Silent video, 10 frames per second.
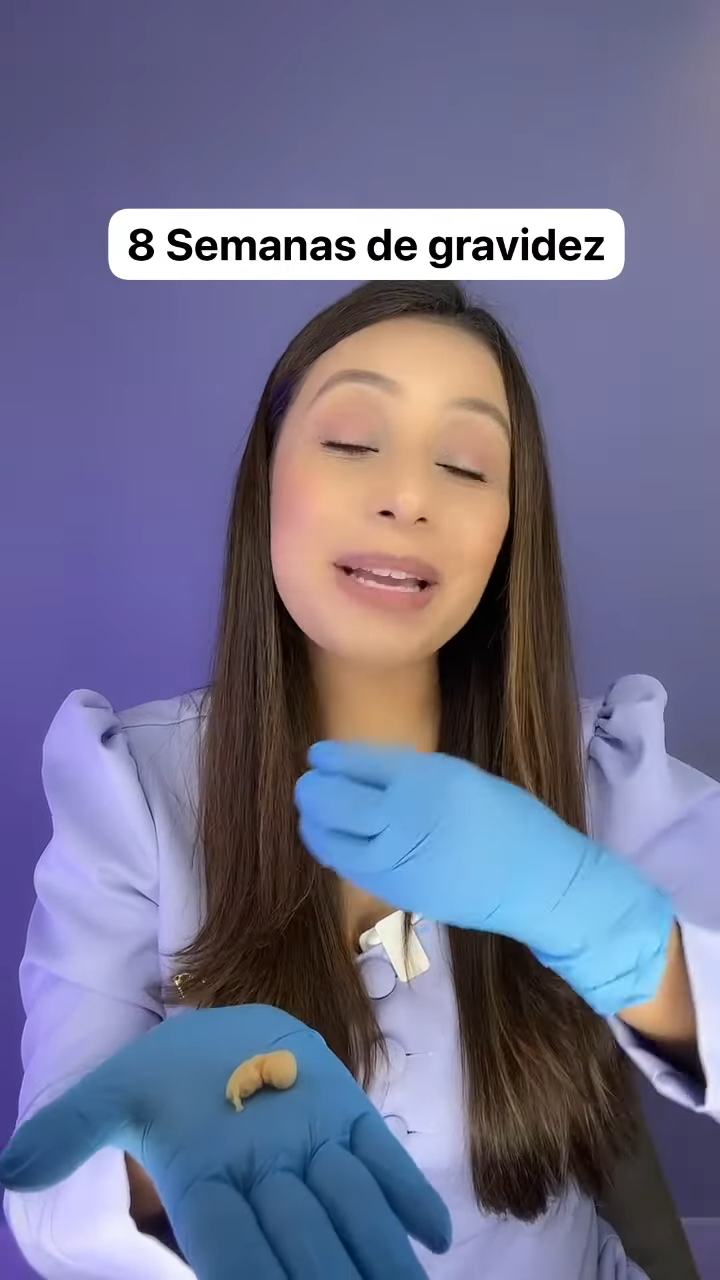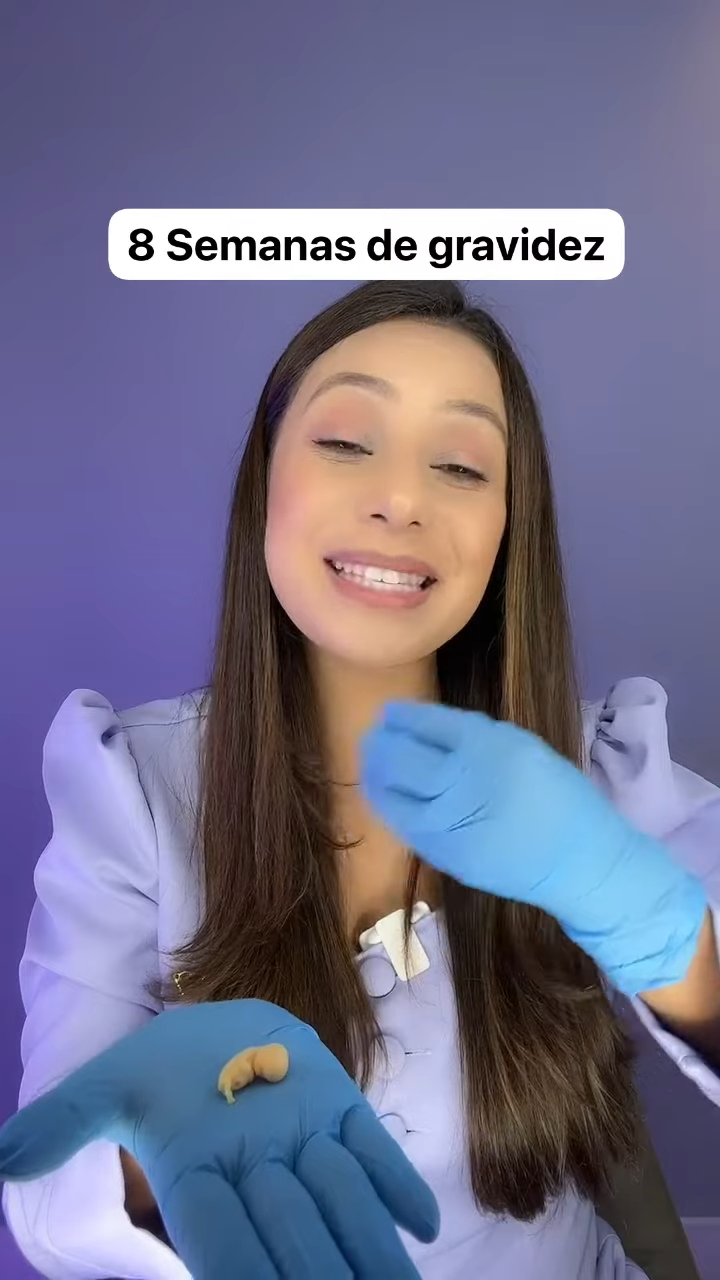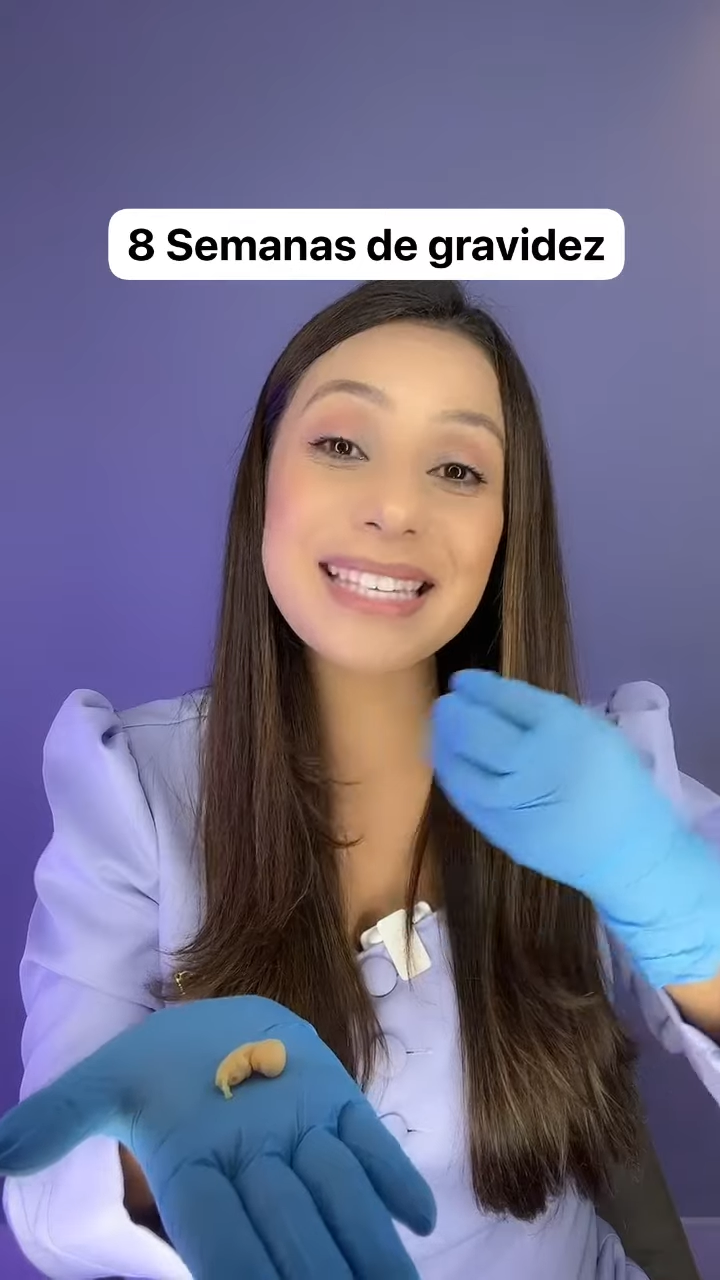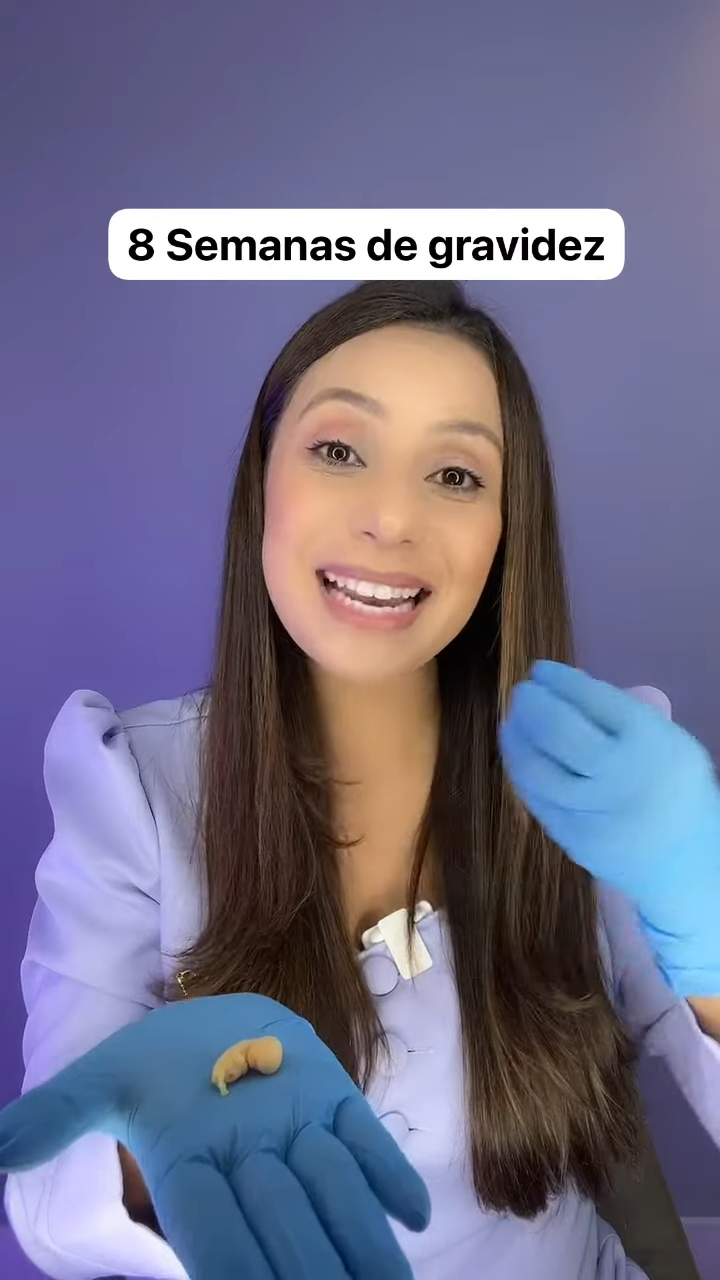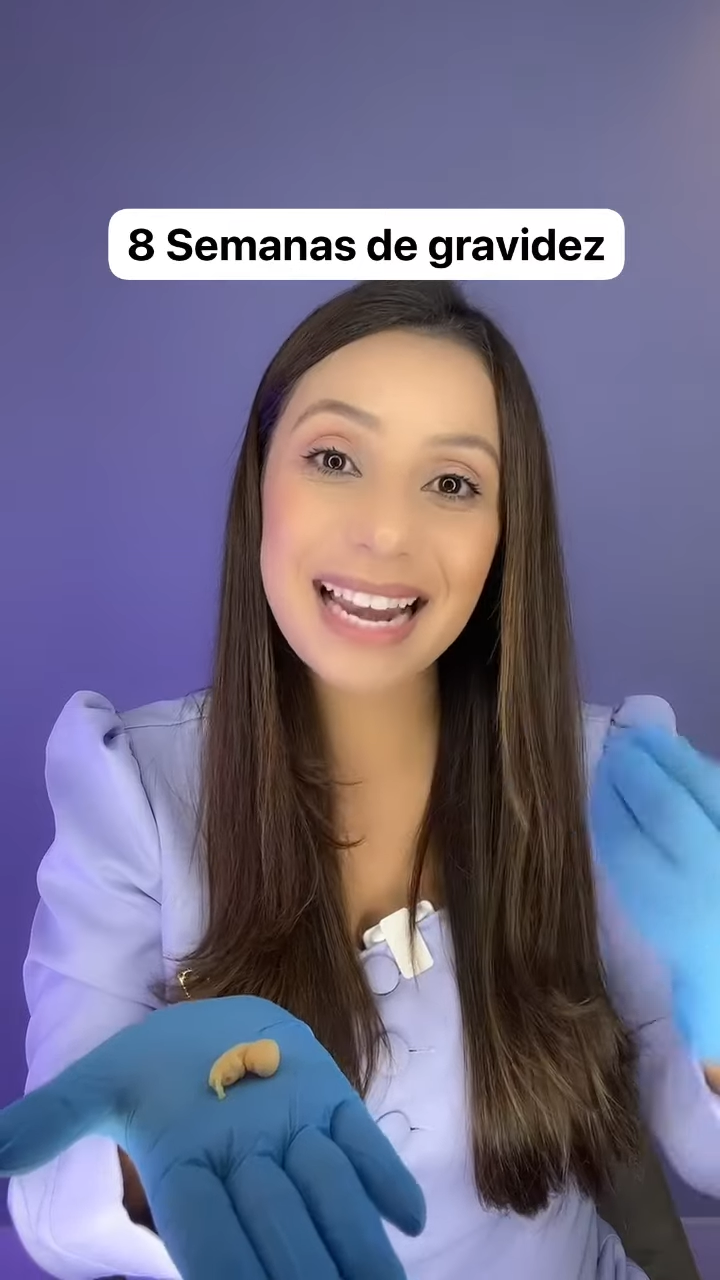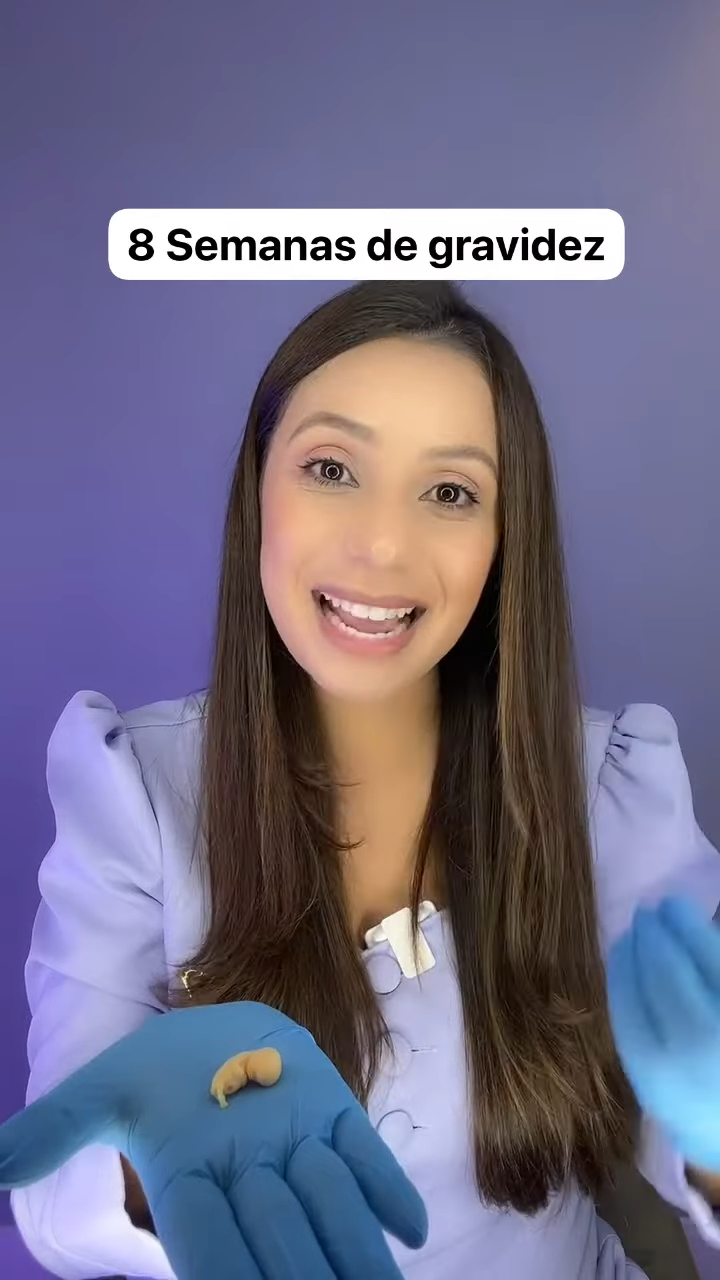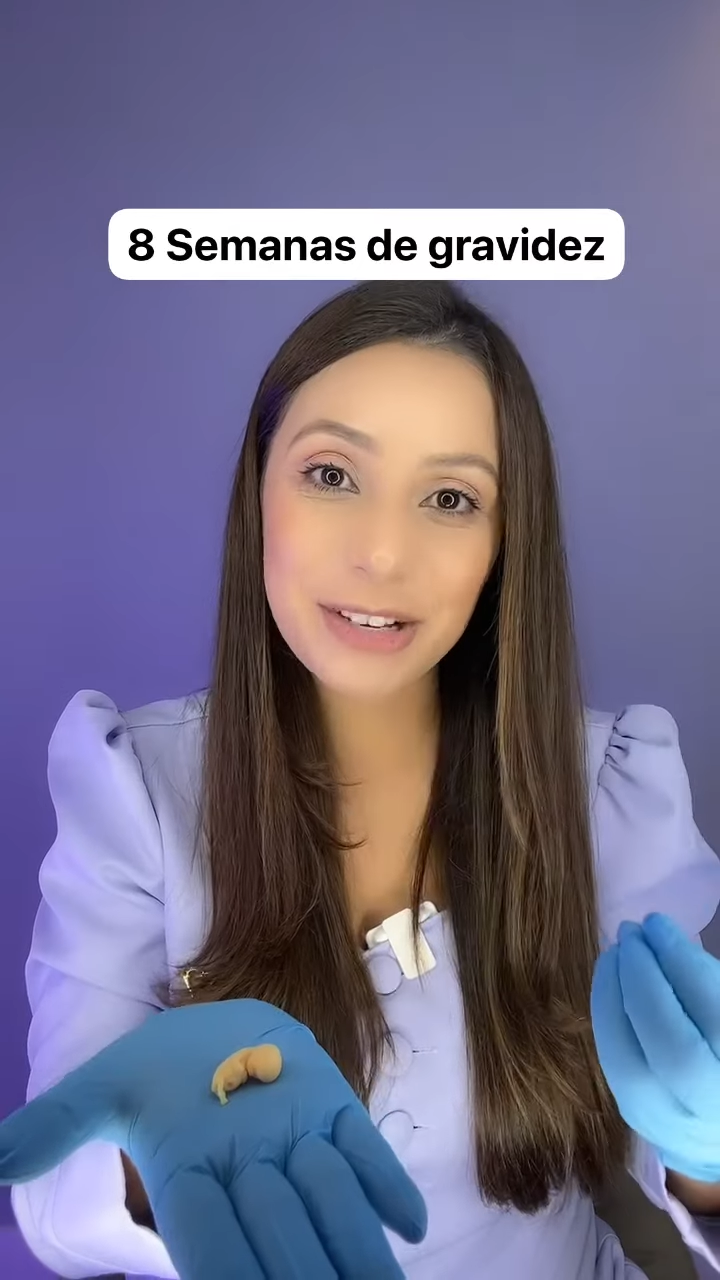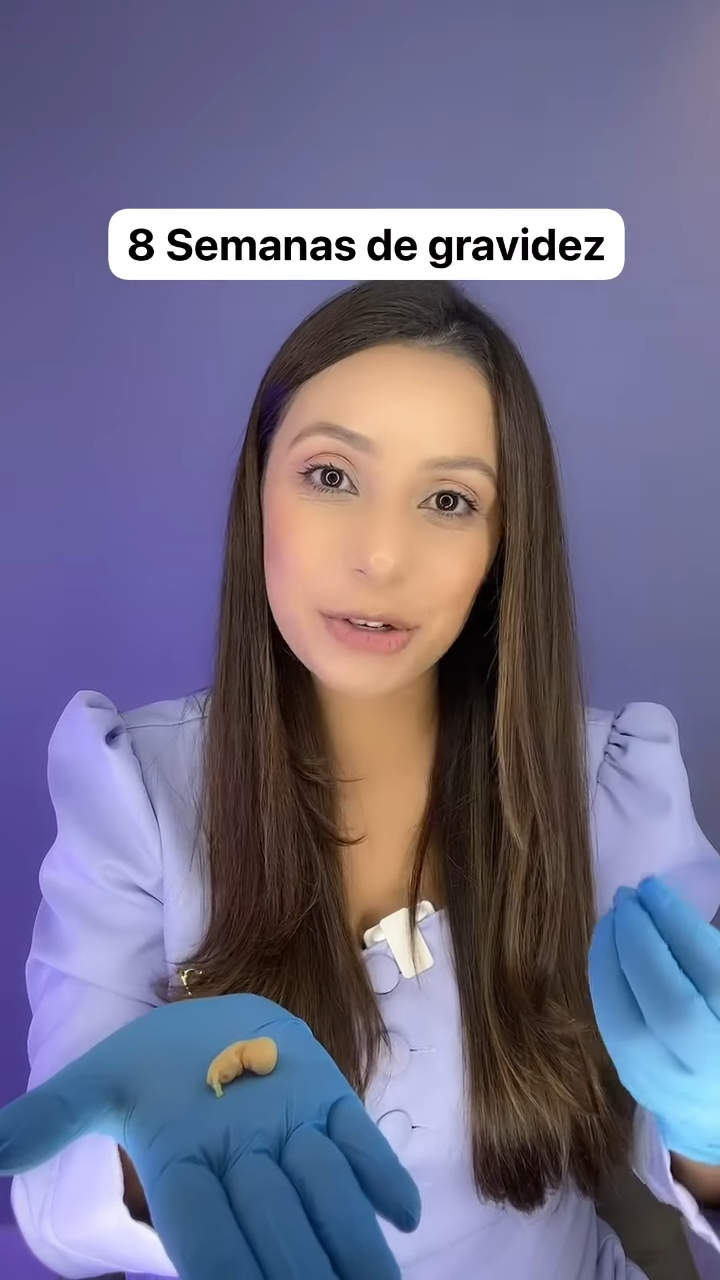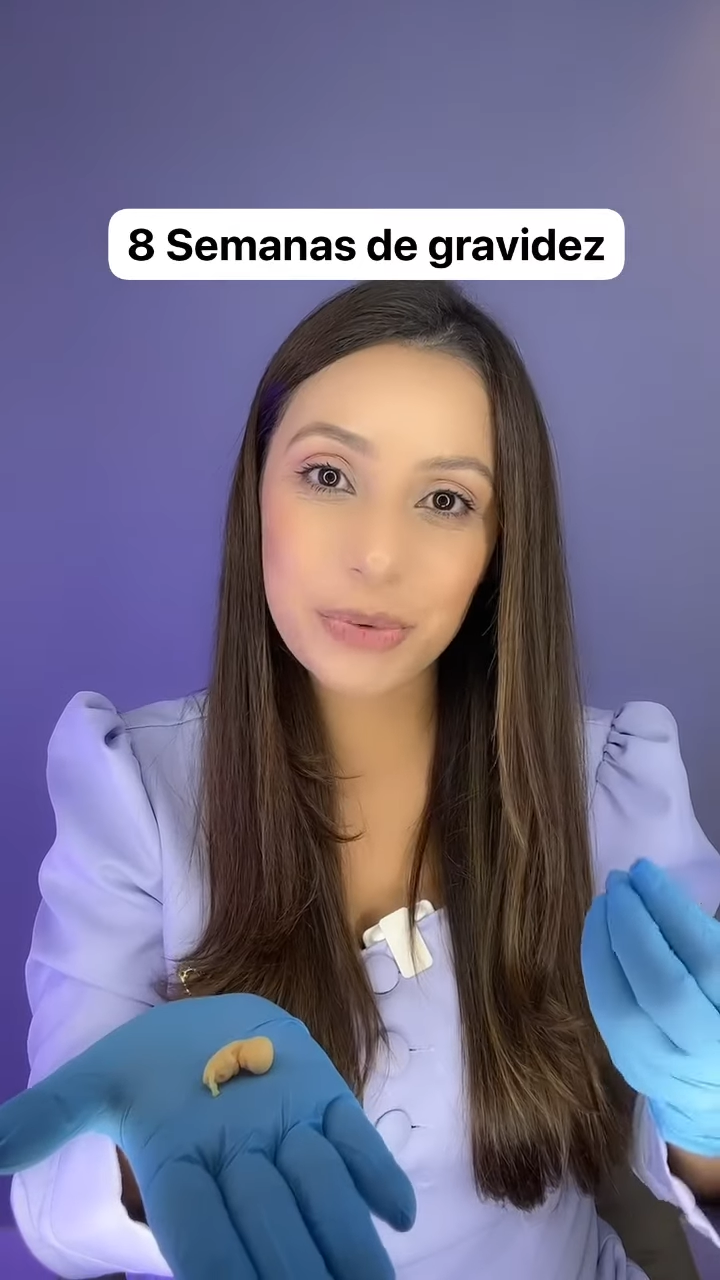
excelente